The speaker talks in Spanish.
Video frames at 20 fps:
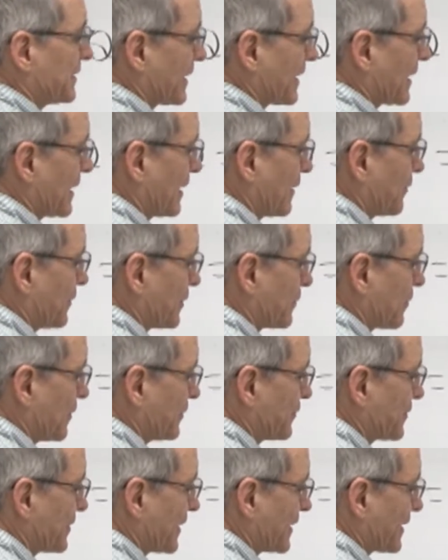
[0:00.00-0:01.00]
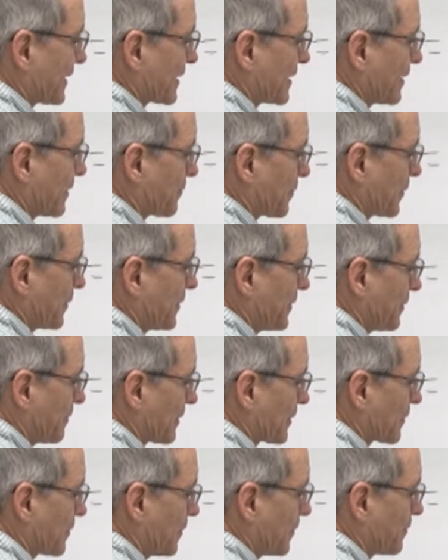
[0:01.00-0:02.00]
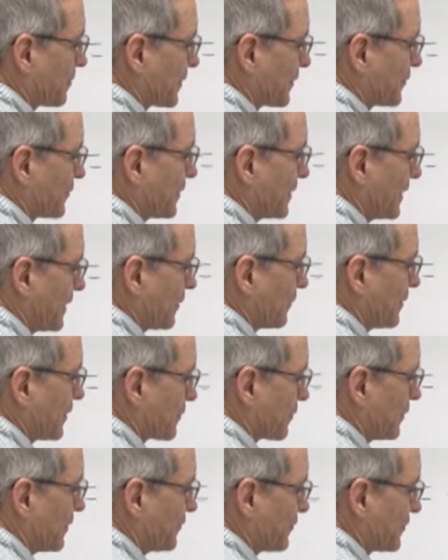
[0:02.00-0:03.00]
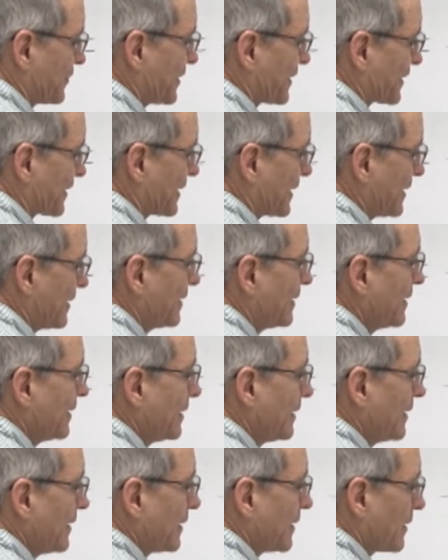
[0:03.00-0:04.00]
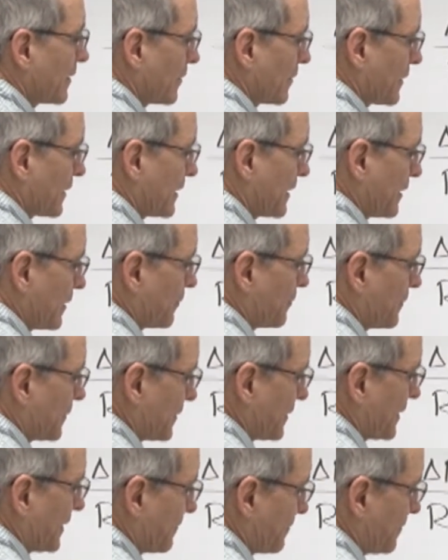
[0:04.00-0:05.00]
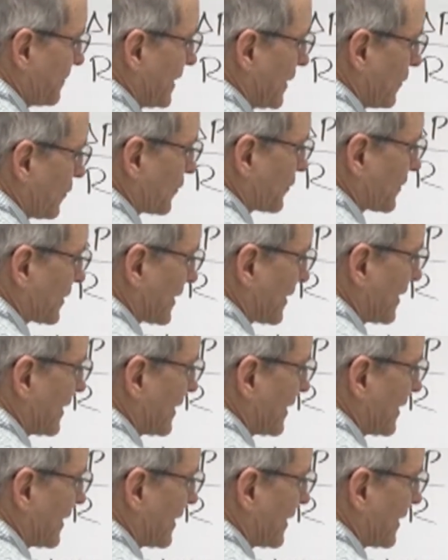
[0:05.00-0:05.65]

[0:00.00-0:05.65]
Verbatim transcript: Llega a la aurícula izquierda, que la puedo averiguar como presión en la aurícula izquierda, que me lo está